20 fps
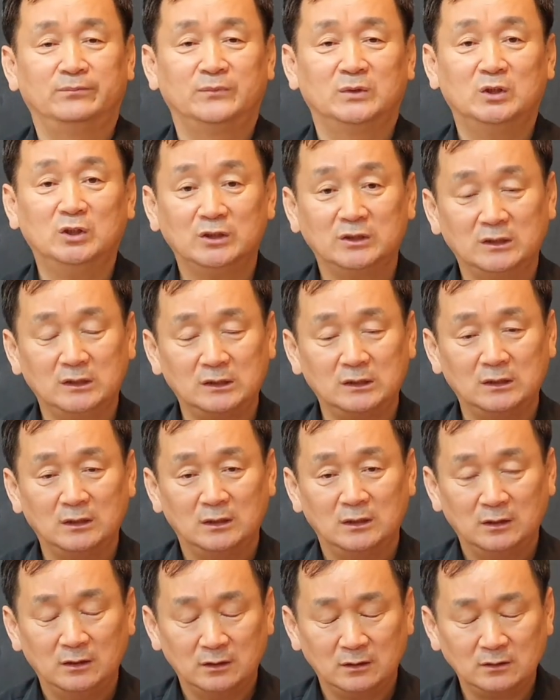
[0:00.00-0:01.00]
그것이
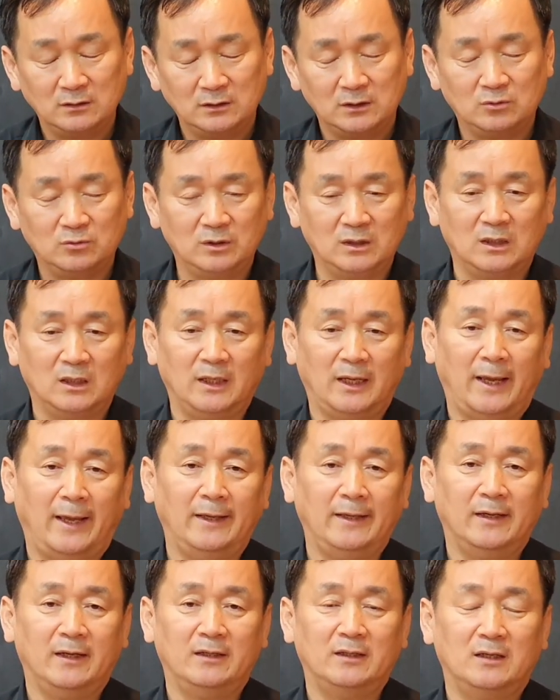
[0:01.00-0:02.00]
현재 우리가
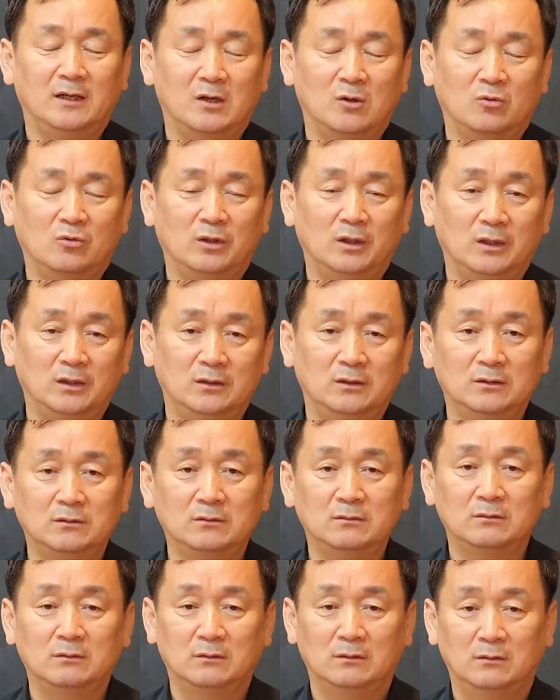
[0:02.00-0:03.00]
AI가 갖고
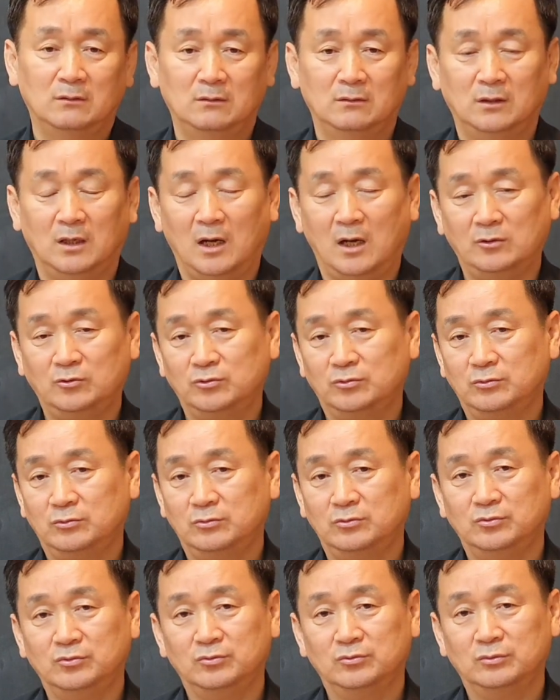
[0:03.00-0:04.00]
있는
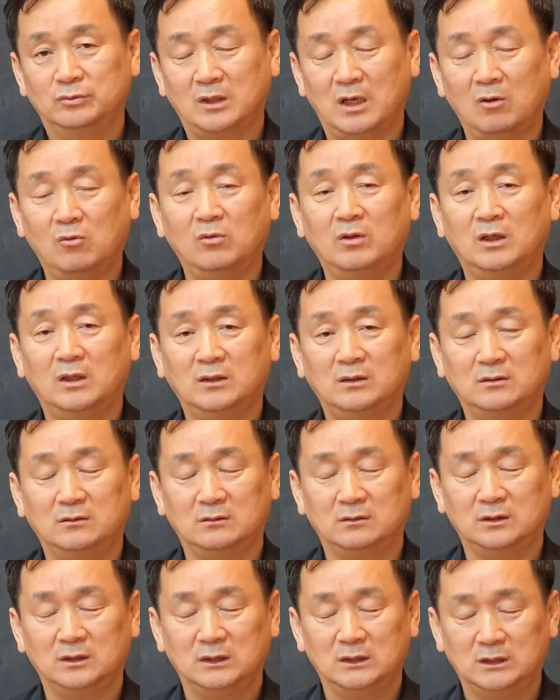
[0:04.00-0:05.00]
아주
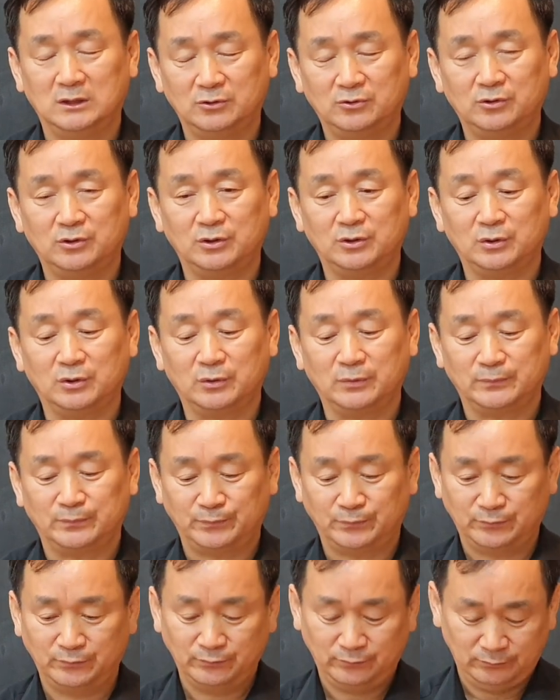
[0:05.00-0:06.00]
탁월한 기술이죠.
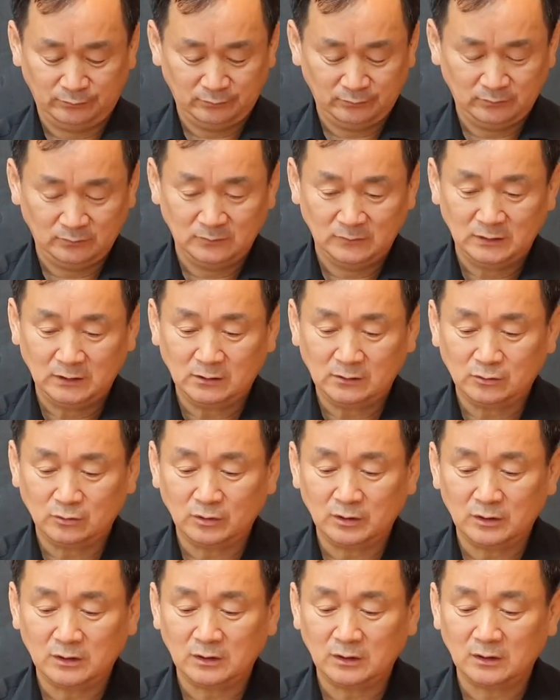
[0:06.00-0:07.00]
그래서
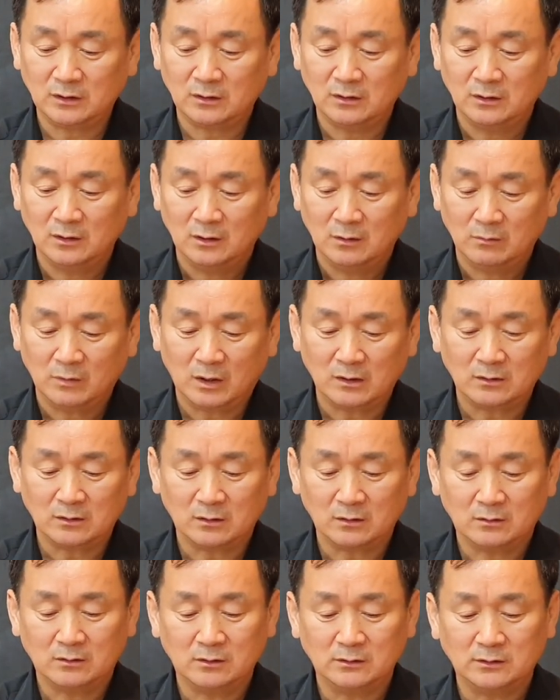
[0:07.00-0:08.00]
우리들이
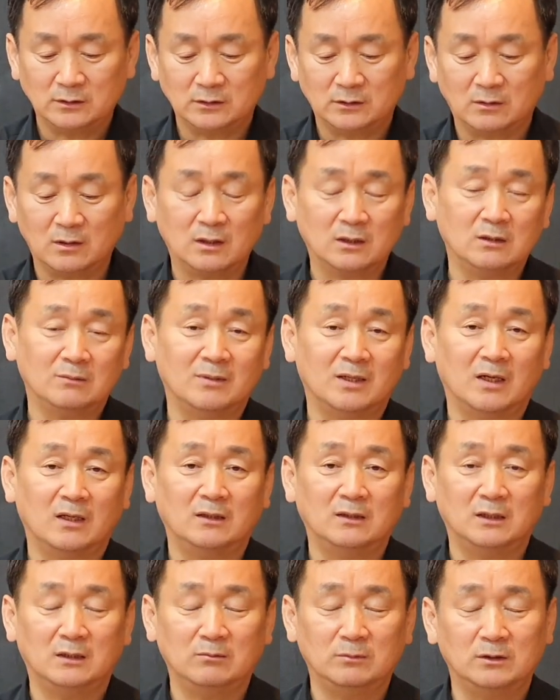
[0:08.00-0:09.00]
만약에 그것을 정확히
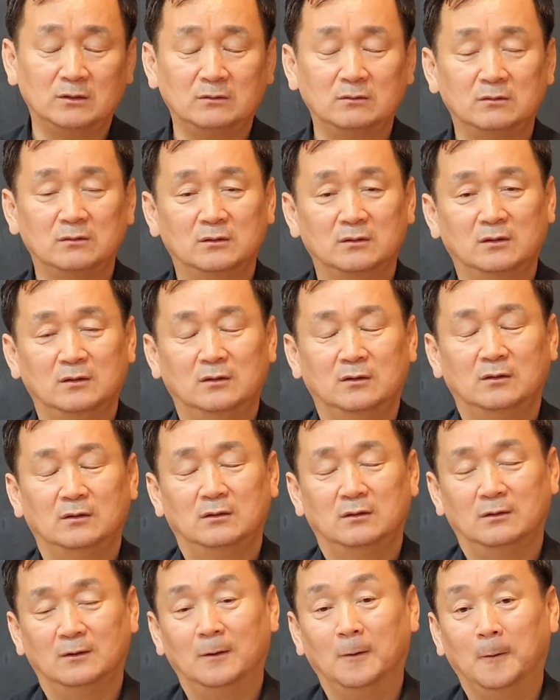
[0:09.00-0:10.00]
말한다면
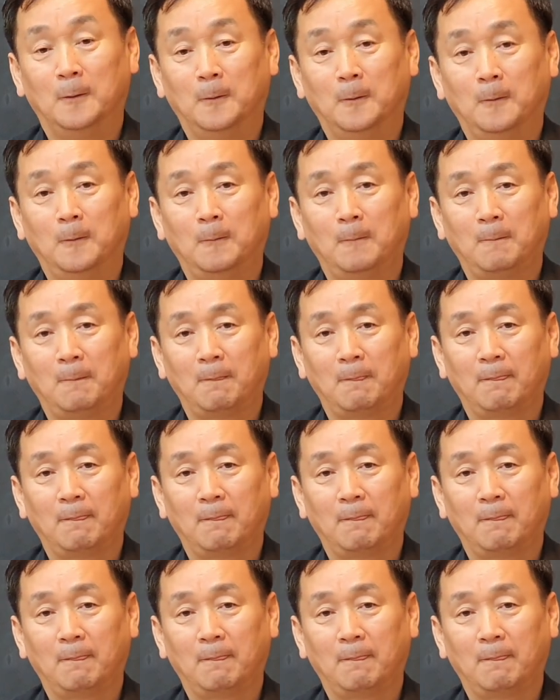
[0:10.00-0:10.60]
어,